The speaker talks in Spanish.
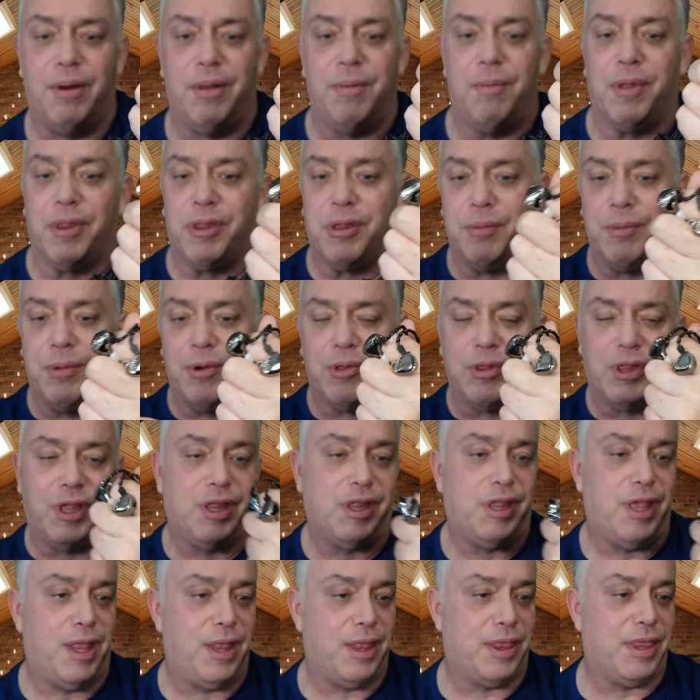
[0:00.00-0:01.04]
más o menos
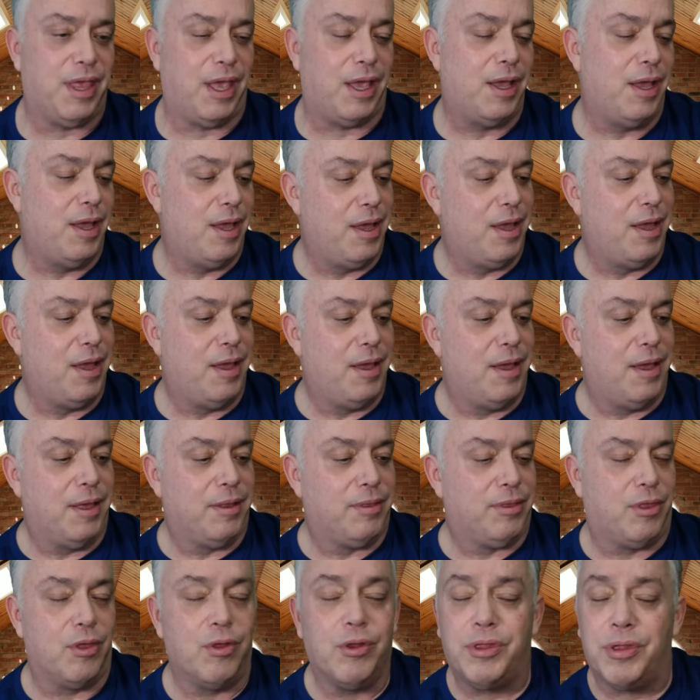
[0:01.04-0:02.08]
decente
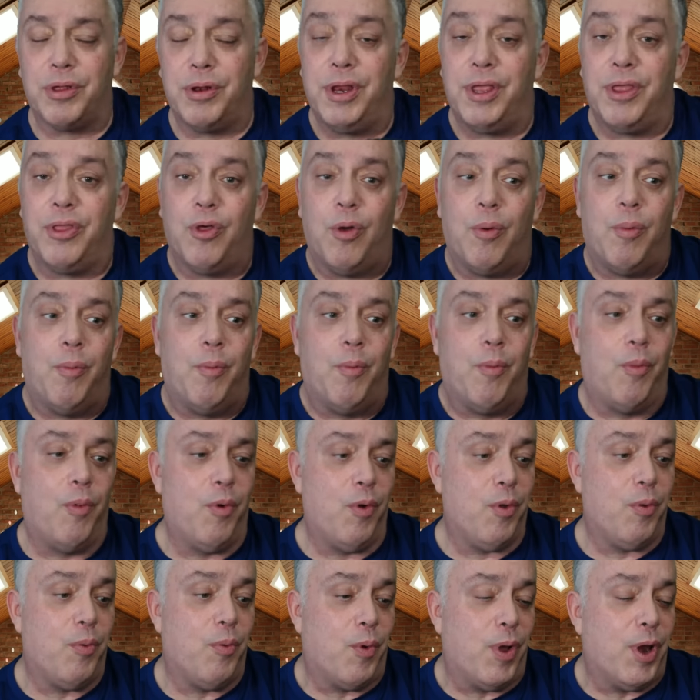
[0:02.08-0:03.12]
tiene un sonido
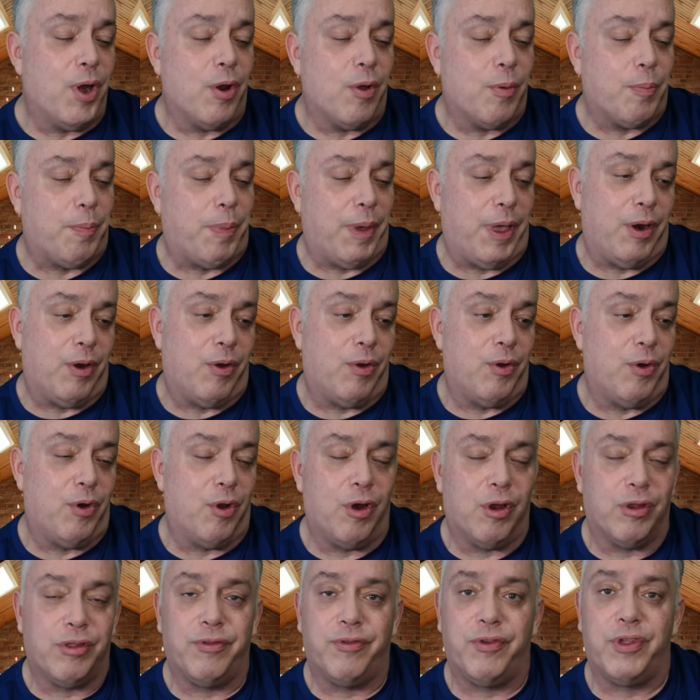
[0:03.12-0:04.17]
muy bueno, pero no
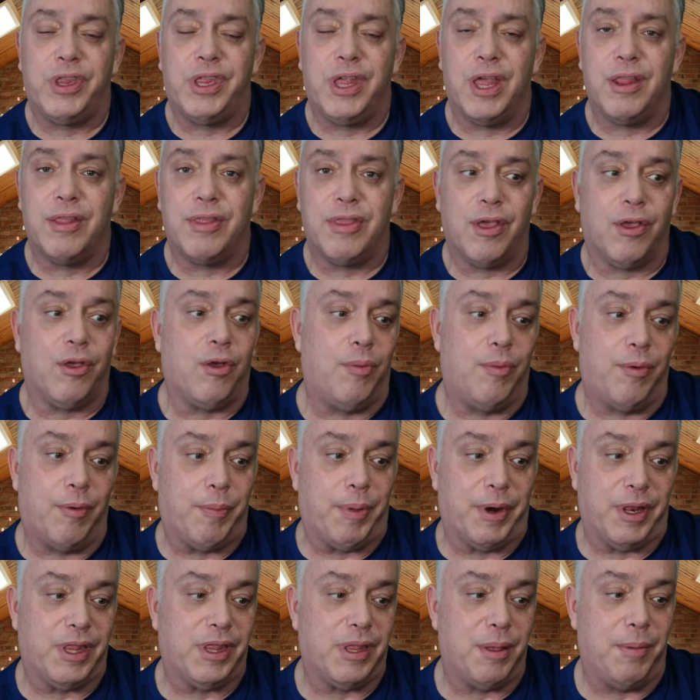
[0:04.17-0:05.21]
lo suficiente como
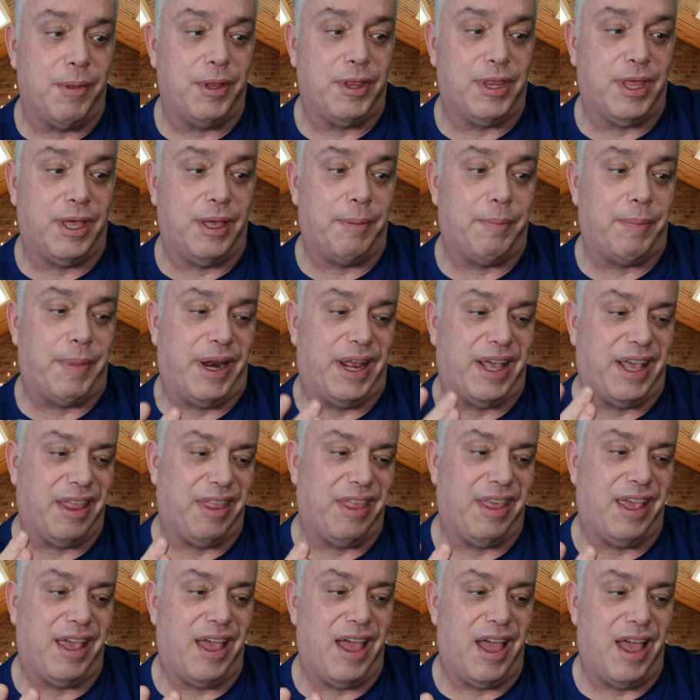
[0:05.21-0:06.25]
precisamente para que
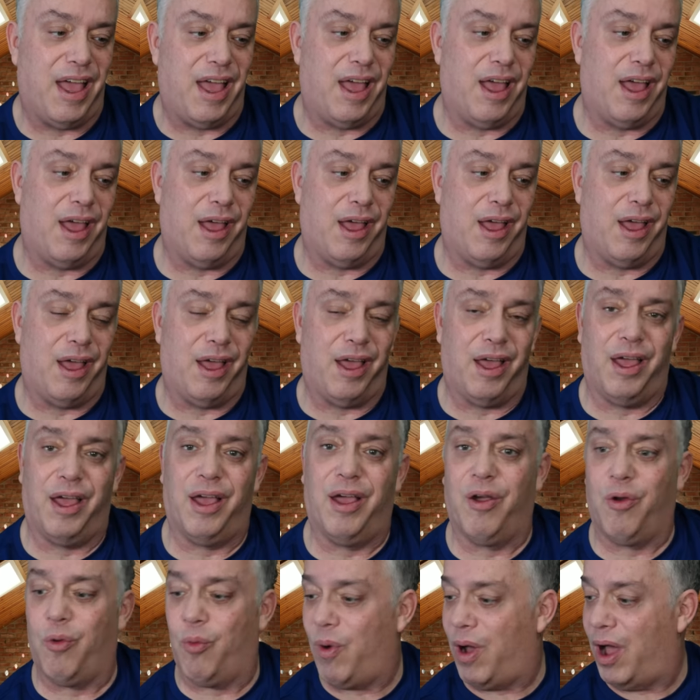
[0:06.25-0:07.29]

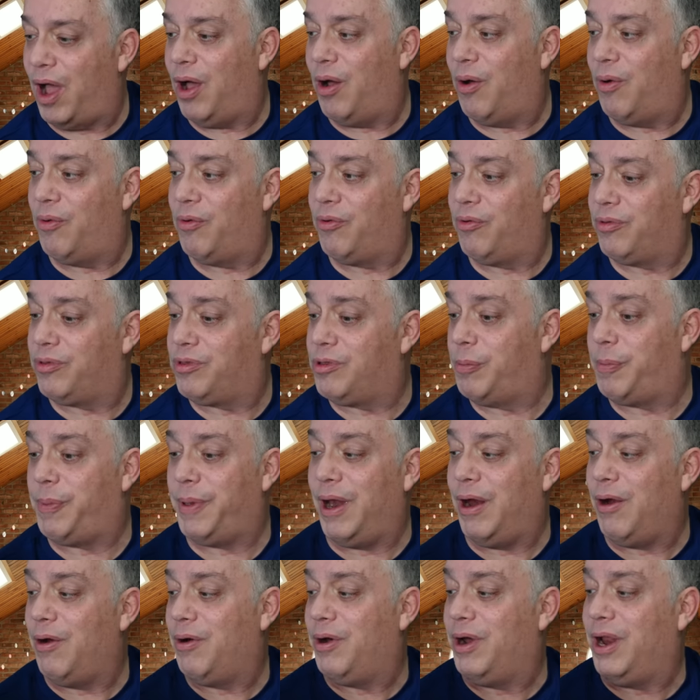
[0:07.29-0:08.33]
diga, wow,
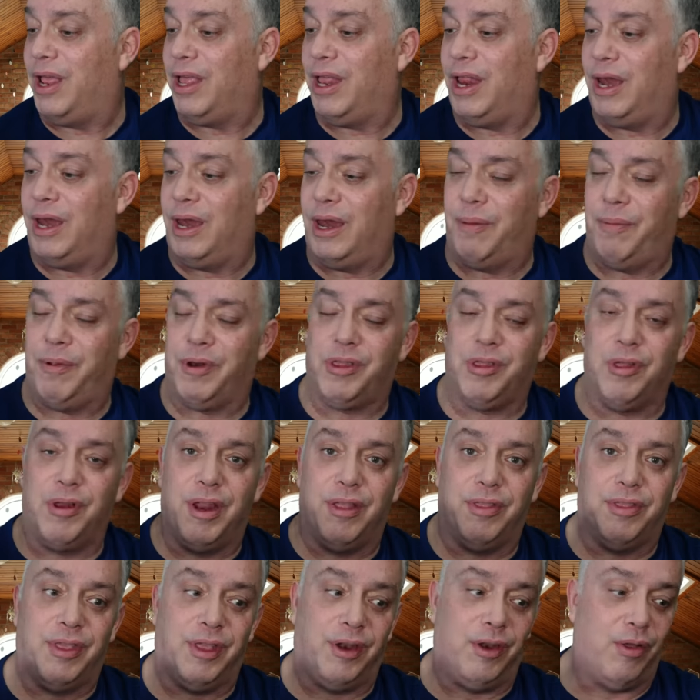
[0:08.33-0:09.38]
superaron a la versión
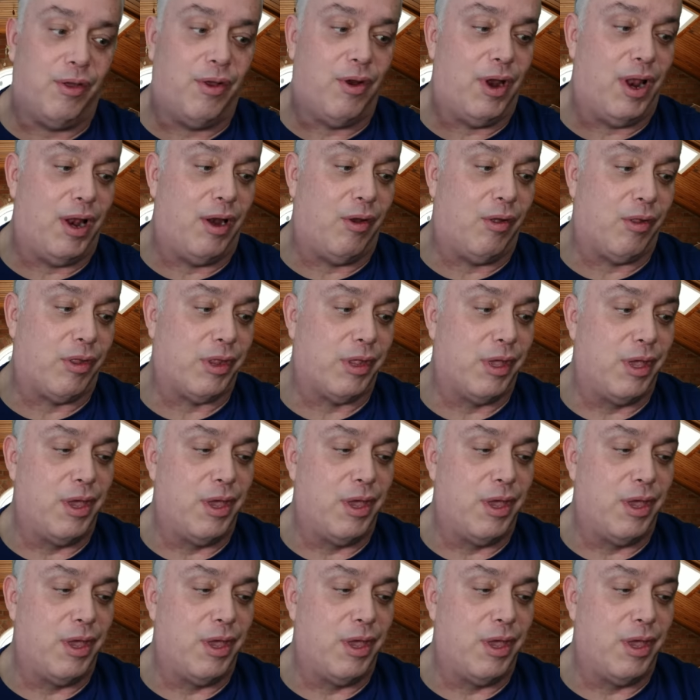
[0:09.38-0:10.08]
anterior a los